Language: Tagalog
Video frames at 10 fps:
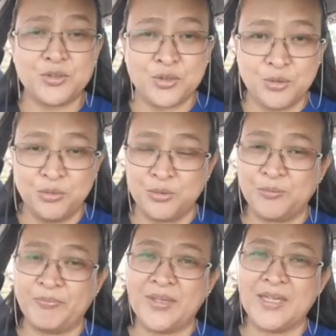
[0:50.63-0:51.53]
2.
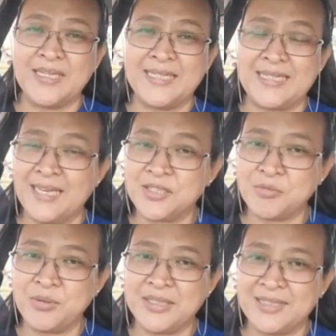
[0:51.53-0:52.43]
Last
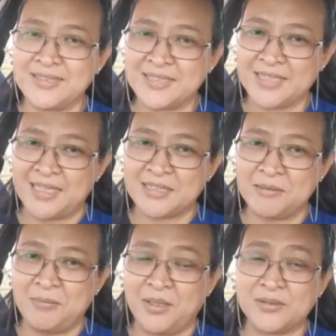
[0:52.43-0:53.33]
week, I discussed
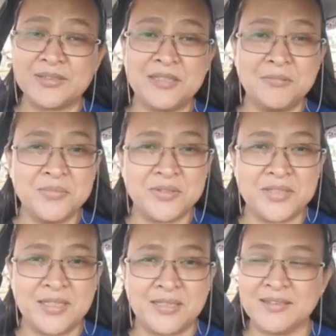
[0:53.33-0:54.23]
about
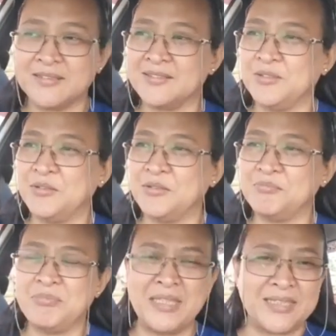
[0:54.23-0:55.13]
Timothy. No?
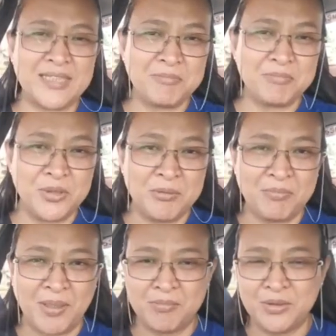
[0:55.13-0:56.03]
Binanggit po ni
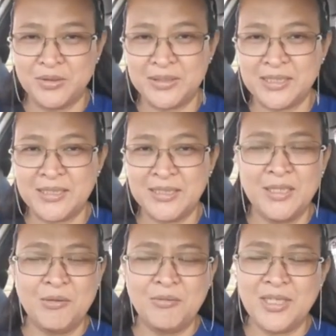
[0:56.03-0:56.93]
Pablo na
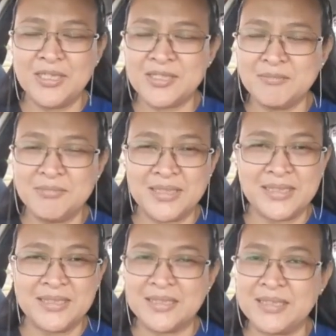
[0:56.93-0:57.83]
wala siyang
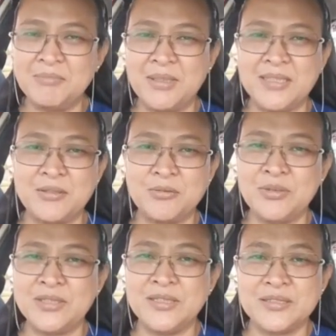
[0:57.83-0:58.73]
makitang ibang
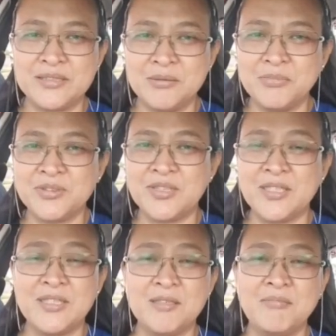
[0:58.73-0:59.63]
katulad ni
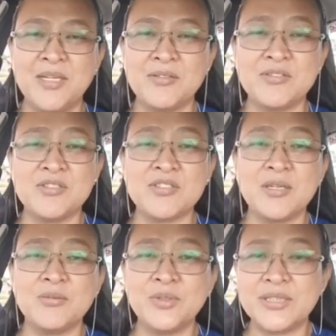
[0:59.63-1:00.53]
Timothy na merong
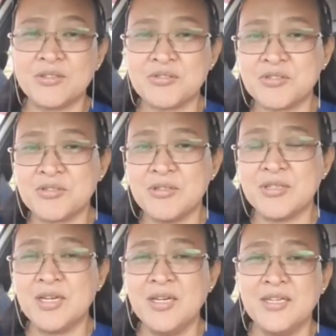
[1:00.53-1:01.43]
genuine
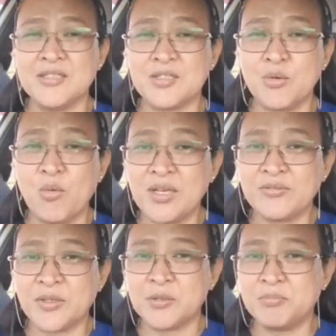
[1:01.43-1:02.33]
concern sa
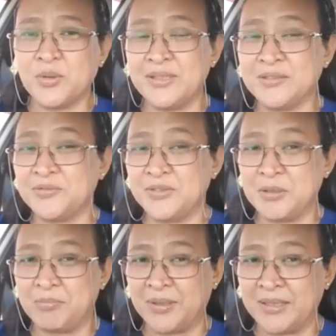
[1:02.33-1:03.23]
welfare po ng
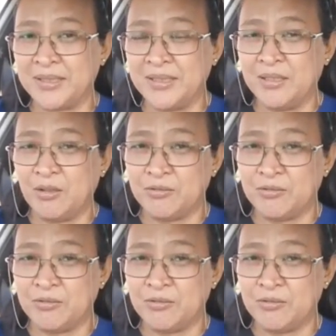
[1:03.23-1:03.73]
Philippi or